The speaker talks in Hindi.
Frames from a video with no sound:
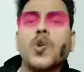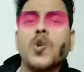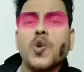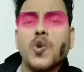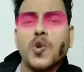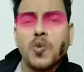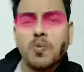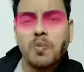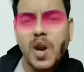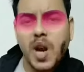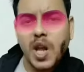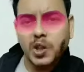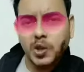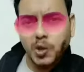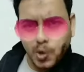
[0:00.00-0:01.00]
तू
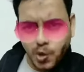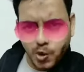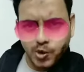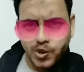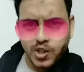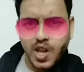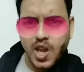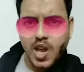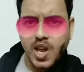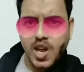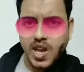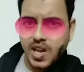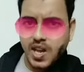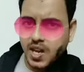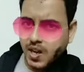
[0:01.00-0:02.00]
मेरा दोस्त है
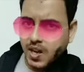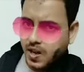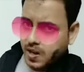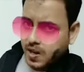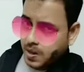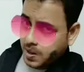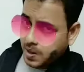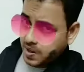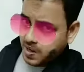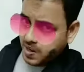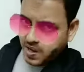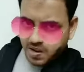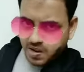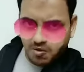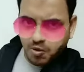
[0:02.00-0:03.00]

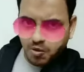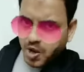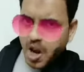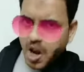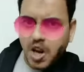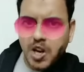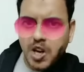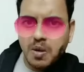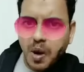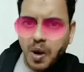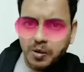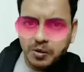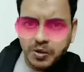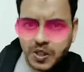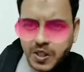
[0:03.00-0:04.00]
मैं तुझे नहीं
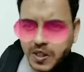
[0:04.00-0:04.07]
मारूंगा